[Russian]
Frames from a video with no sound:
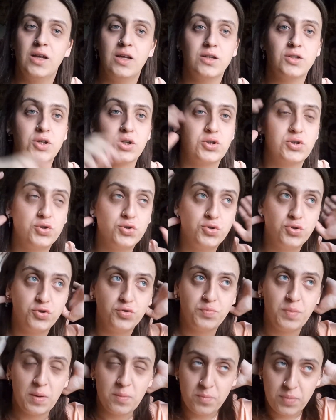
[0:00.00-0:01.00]
Сейчас
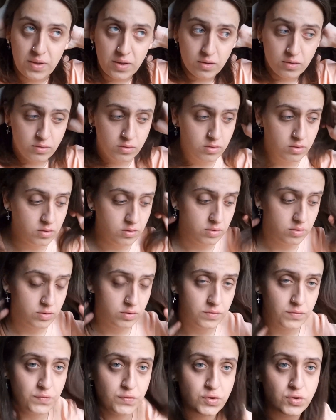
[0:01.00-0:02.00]
чуть-чуть попил
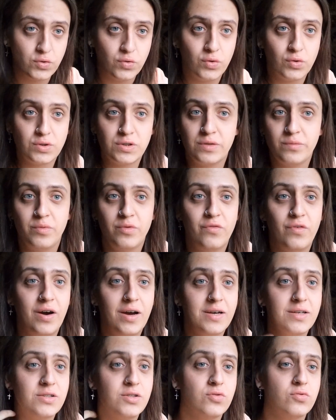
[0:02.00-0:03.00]
все,
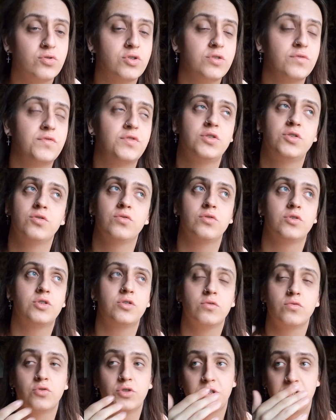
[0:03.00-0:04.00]
забывается уже все.
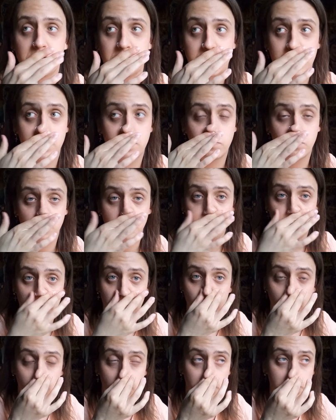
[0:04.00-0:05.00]
Слушайте, я сейчас вот
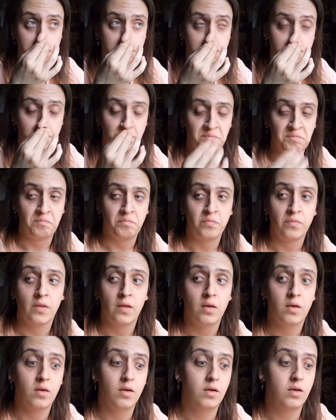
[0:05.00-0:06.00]
пою эти
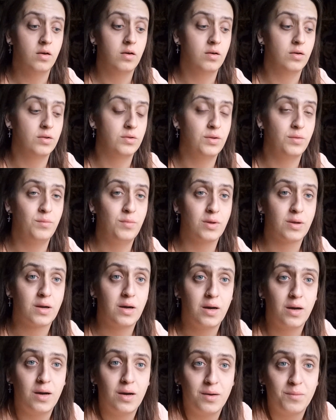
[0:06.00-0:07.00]
а,
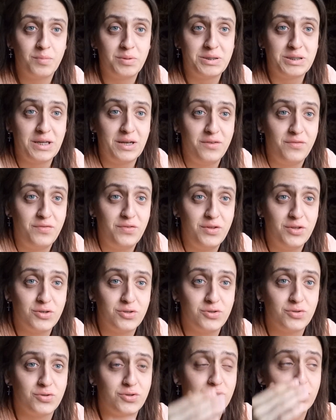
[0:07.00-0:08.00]
номера по
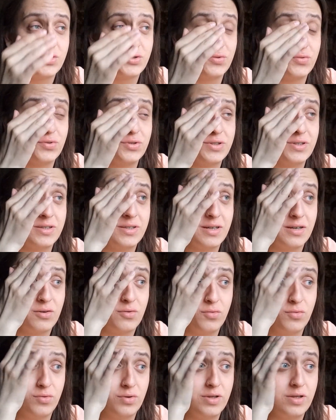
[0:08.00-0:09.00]
сольфеджио. Что это
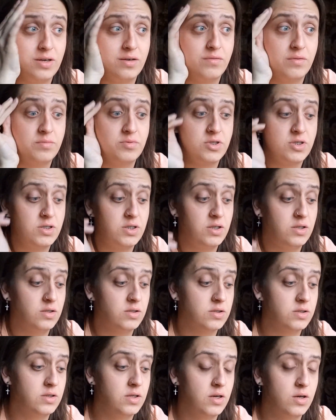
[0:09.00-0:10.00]
такое? Я вообще не
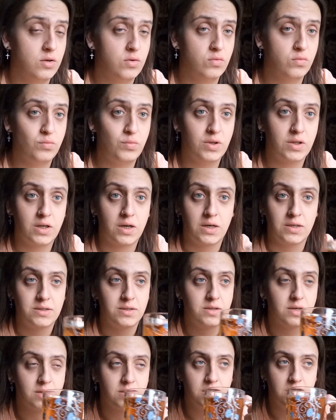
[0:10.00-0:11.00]
знаю. У меня такая
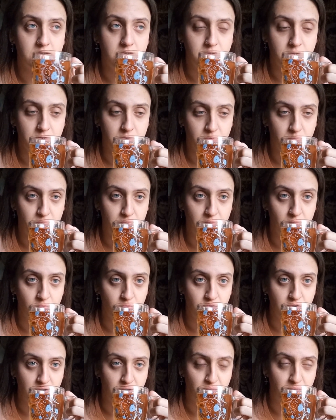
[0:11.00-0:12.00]
деградация по
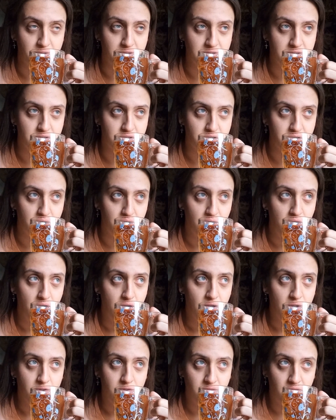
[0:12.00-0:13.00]
музыке произошла.
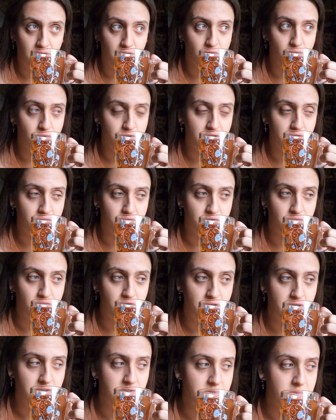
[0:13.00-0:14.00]
Два года вот
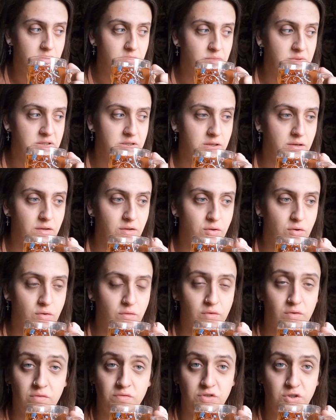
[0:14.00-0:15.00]
вылетели без
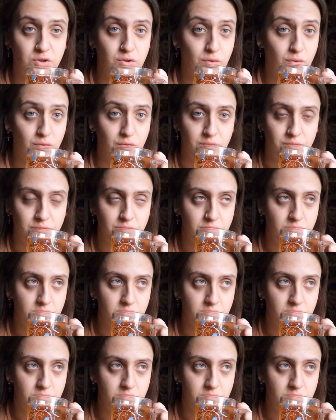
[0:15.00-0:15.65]
тренировок. Все.